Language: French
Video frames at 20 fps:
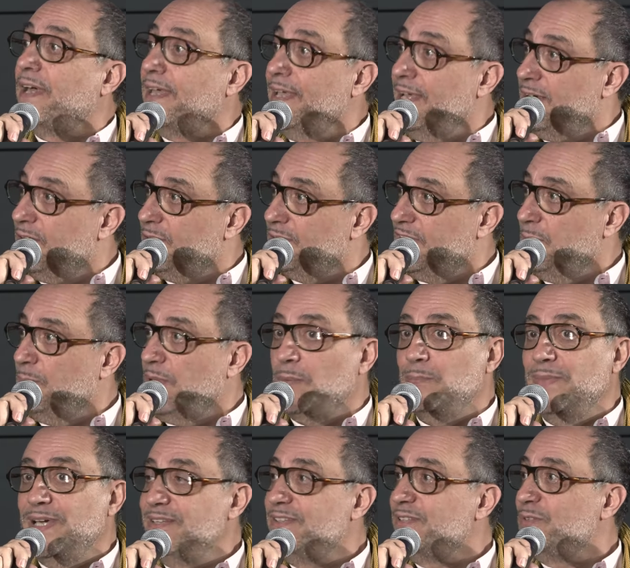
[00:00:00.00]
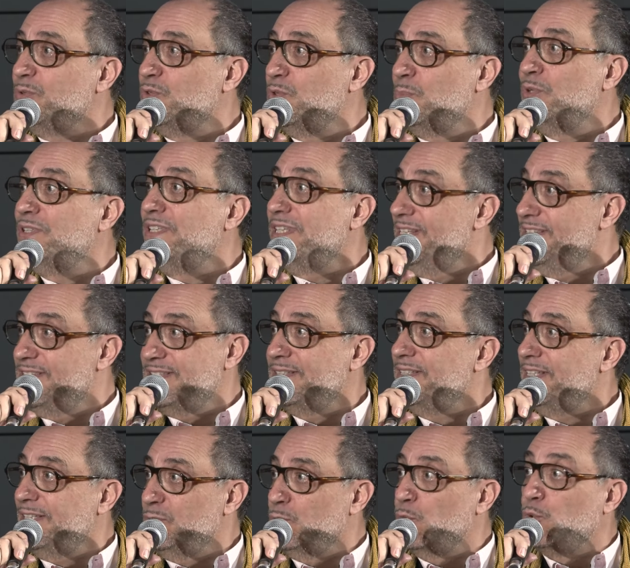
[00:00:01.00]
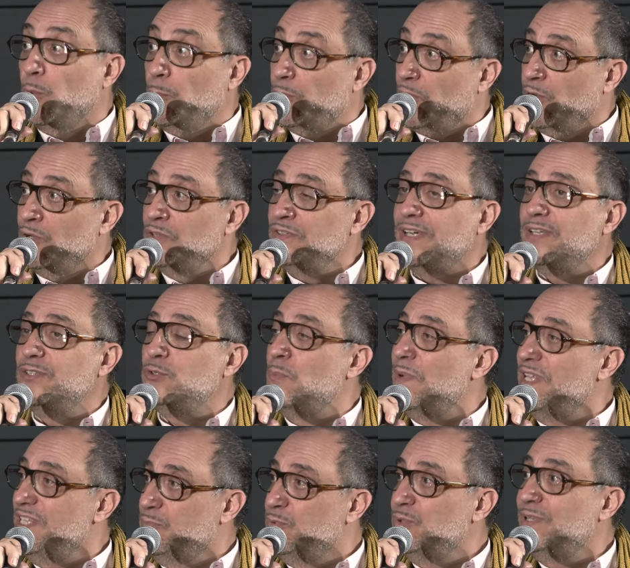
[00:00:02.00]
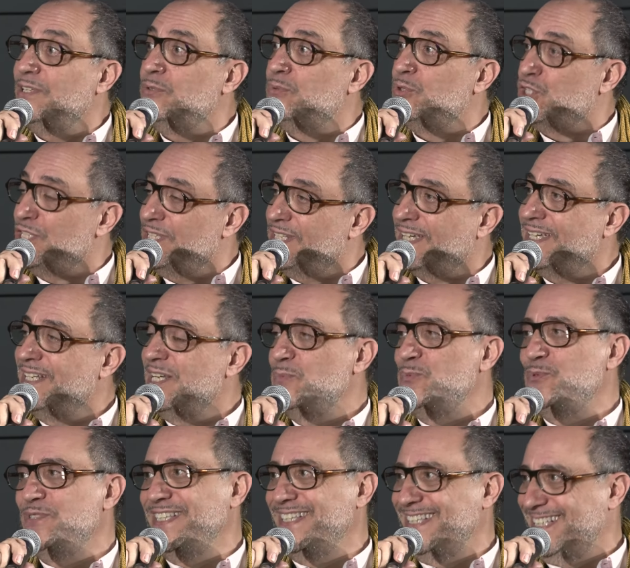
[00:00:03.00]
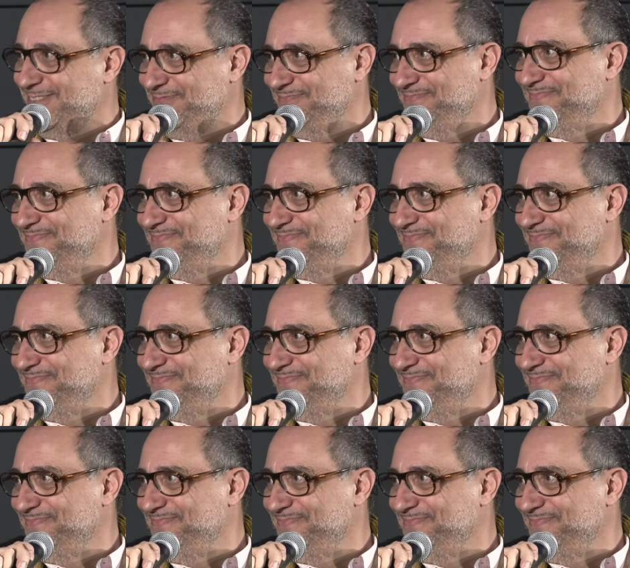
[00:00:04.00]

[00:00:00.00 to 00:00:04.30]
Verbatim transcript: règles qui permettent de modéliser, de comprendre, de manipuler, de générer la musique.